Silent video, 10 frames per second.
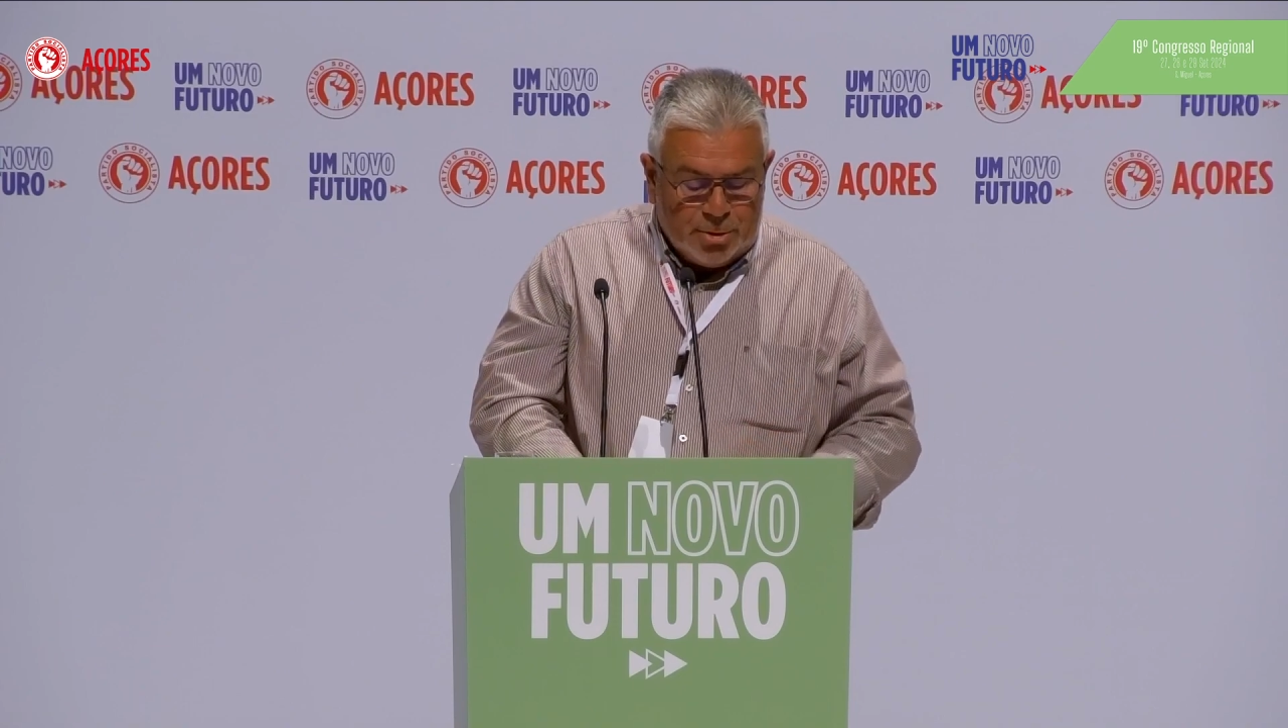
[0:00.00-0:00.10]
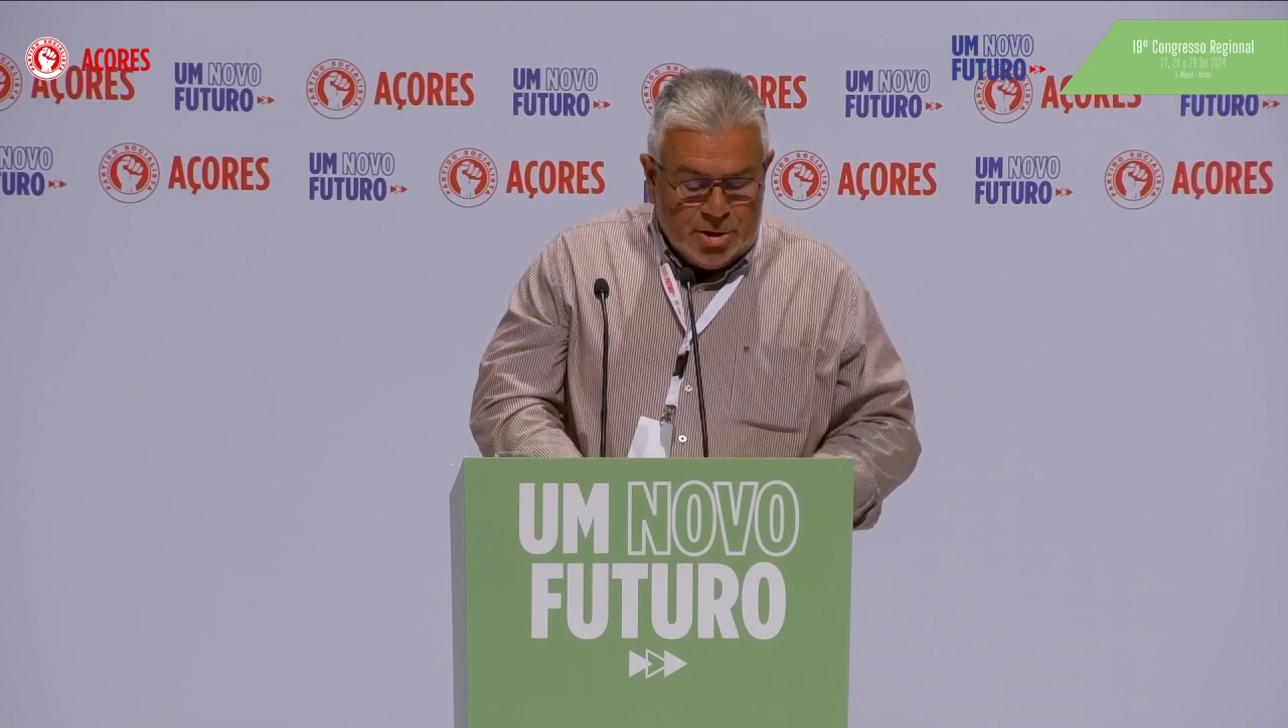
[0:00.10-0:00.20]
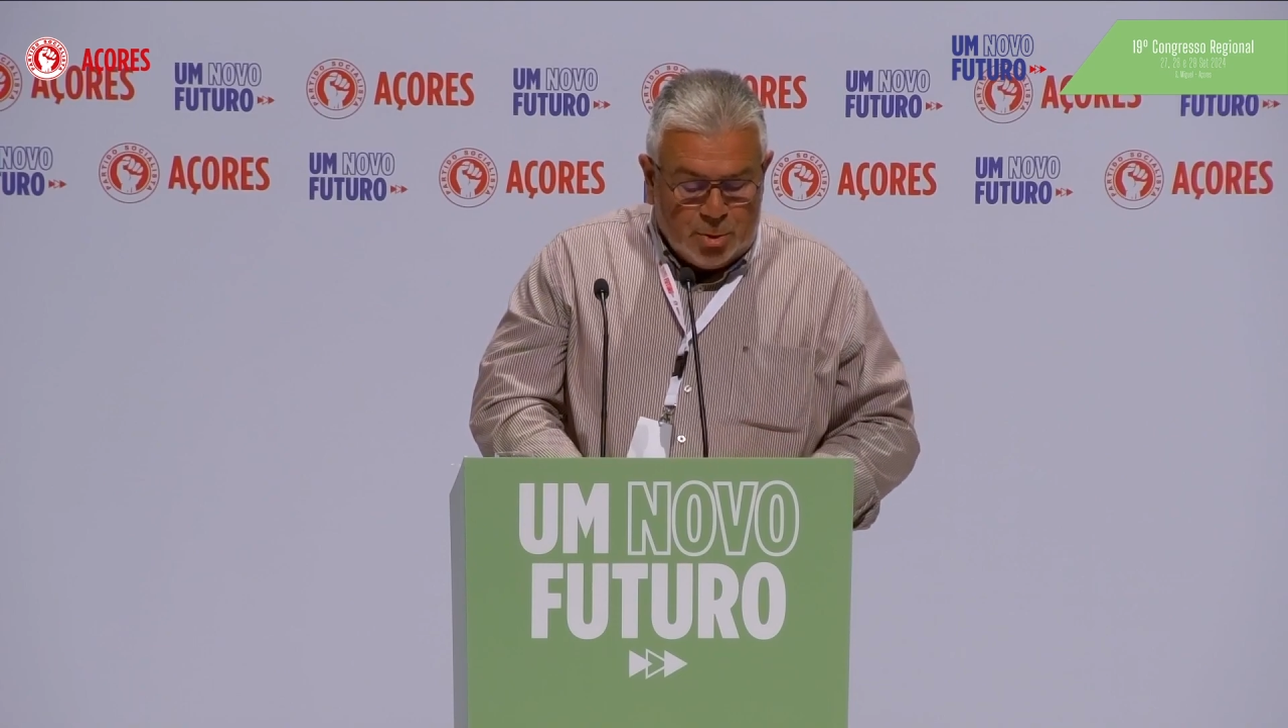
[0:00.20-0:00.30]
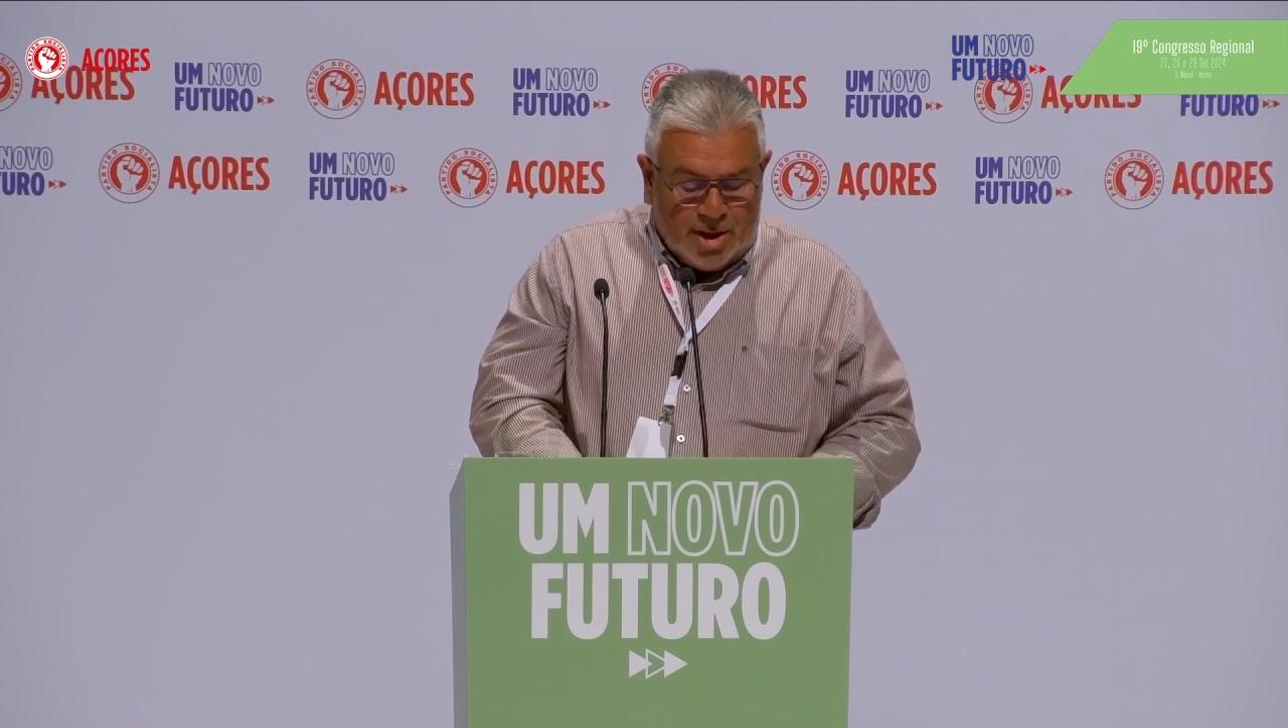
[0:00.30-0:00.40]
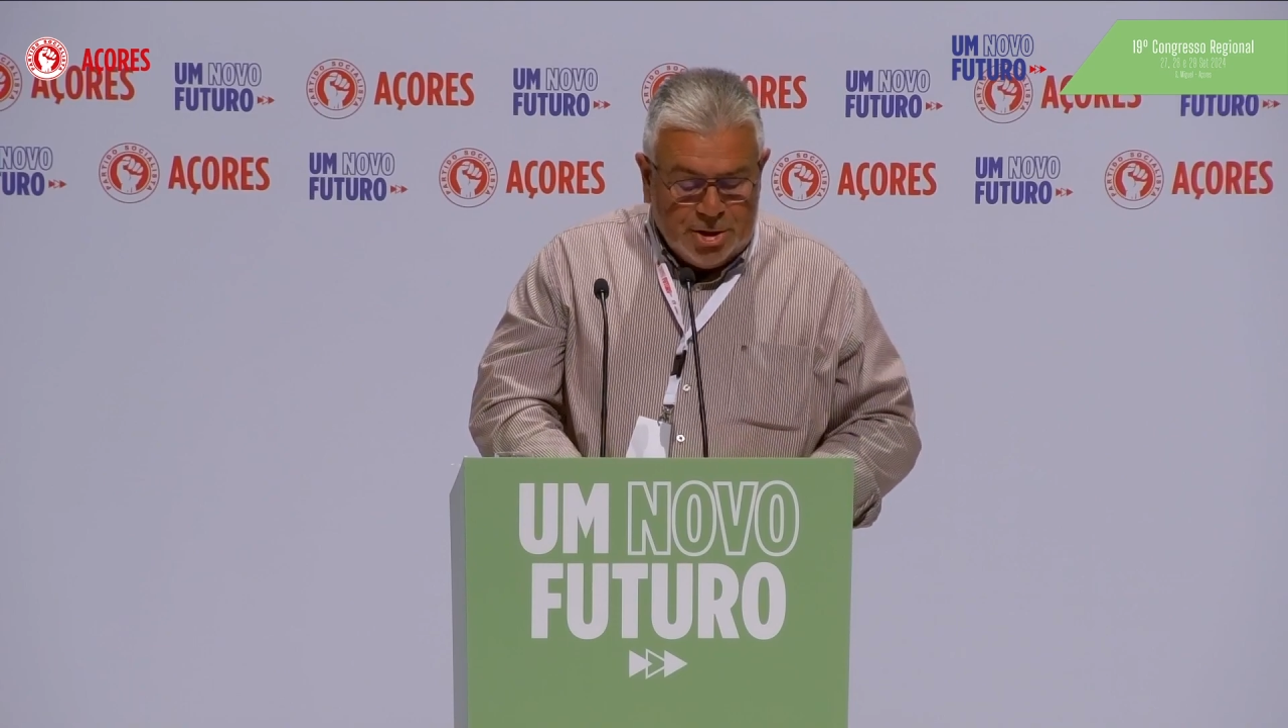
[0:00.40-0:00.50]

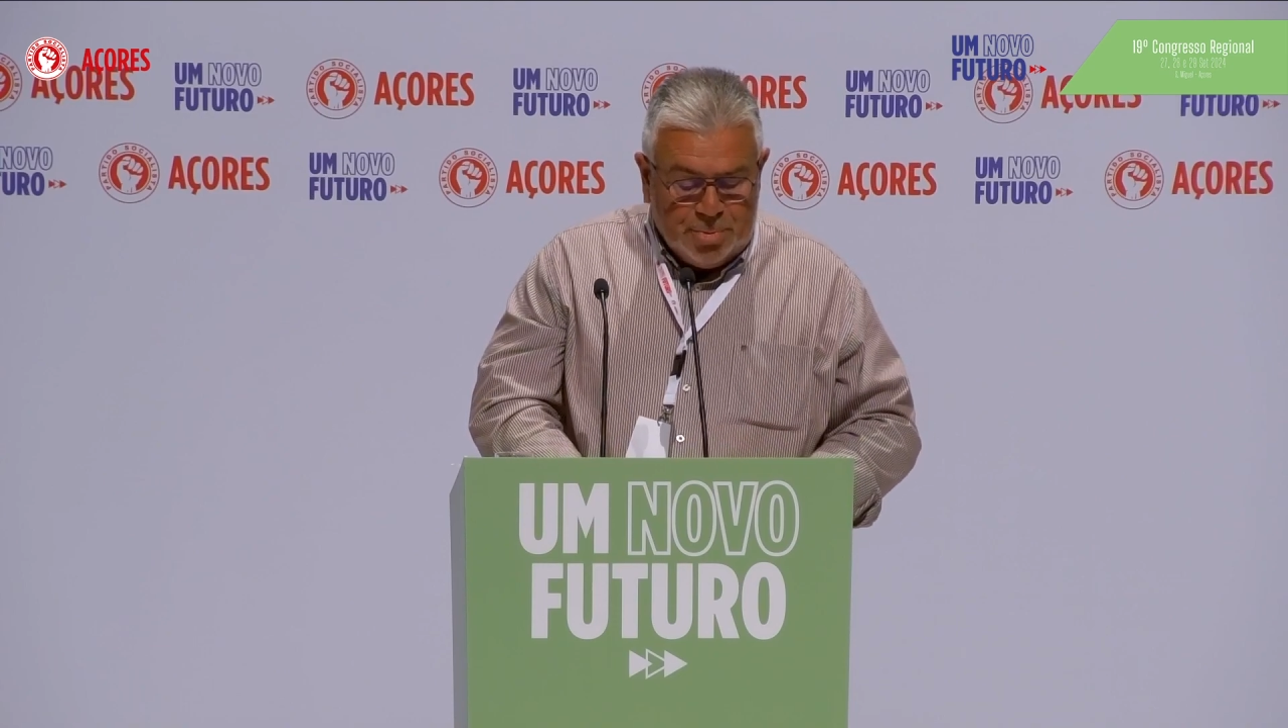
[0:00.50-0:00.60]
seus quadros